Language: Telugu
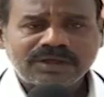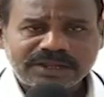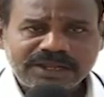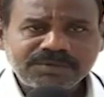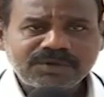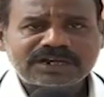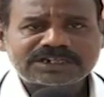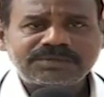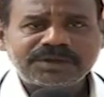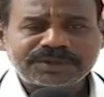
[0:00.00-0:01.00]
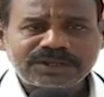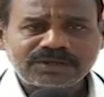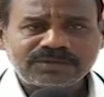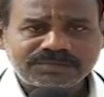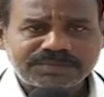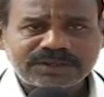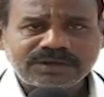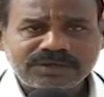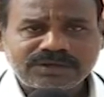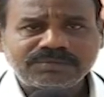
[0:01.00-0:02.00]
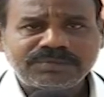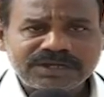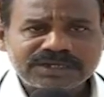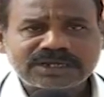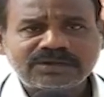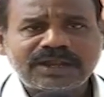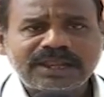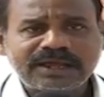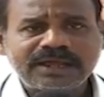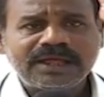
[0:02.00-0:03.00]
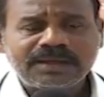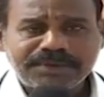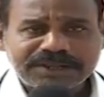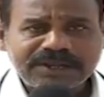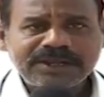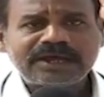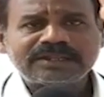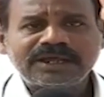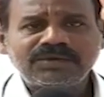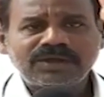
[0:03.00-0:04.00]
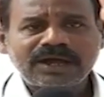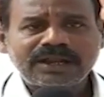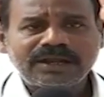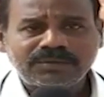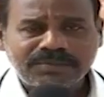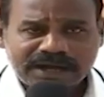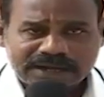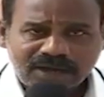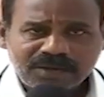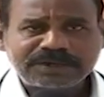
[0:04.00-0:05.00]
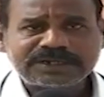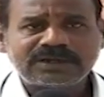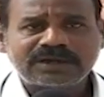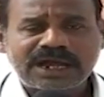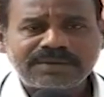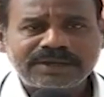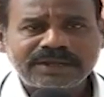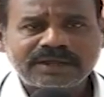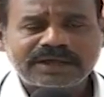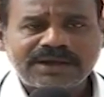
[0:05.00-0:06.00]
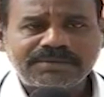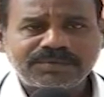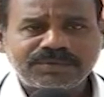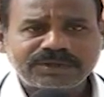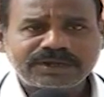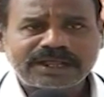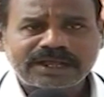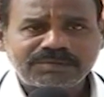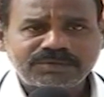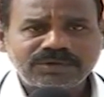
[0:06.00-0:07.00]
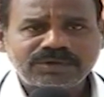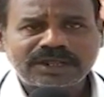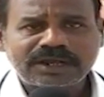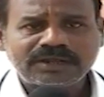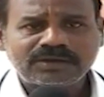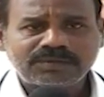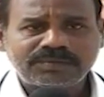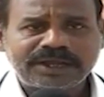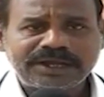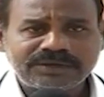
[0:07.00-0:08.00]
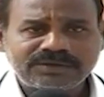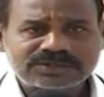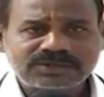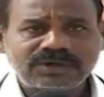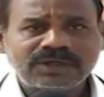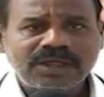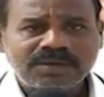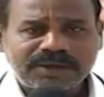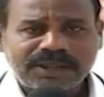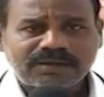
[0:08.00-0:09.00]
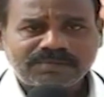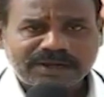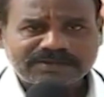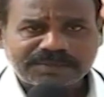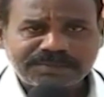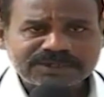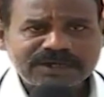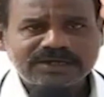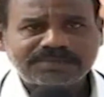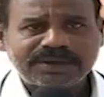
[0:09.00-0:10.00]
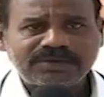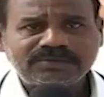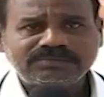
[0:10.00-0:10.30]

రెయిన్బోలు కష్టపడి ప్రజలకు ప్రజలకు నేను మేలు చేశాను అలాగే ప్రజలే నా దేవుళ్ళుగా నేను మా గ్రామ పంచాయతీలో గ్రామాన్ని గ్రామ అభివృద్ధికి ధైర్యంగా ముందుకు వెళ్తానని ఈరోజు మన నైన్టీ మినిట్స్లో మన మన సర్పంచ్ గారు చెప్పారు